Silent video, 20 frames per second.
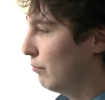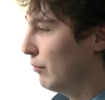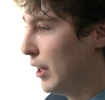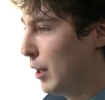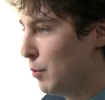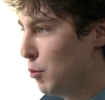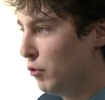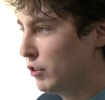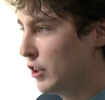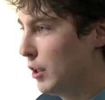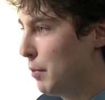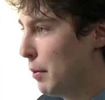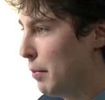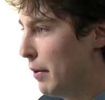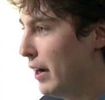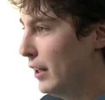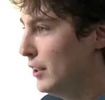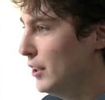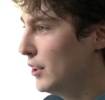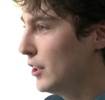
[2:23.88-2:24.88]
кремлевские
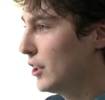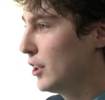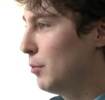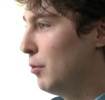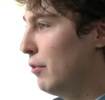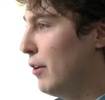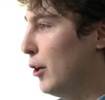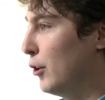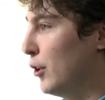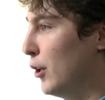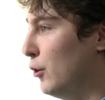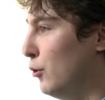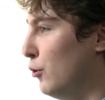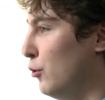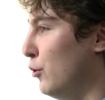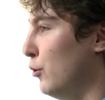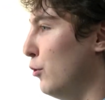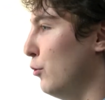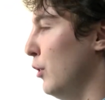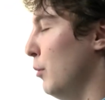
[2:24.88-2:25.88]
пропагандисты забывают
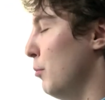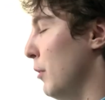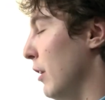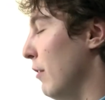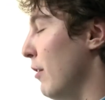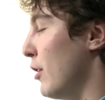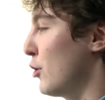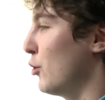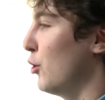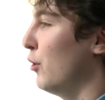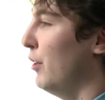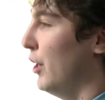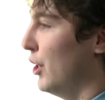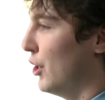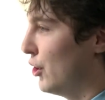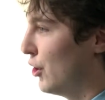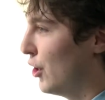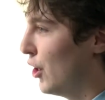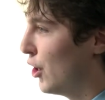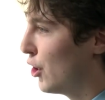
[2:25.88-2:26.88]
одну немаловажную
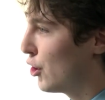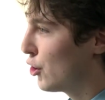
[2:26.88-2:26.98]
вещь,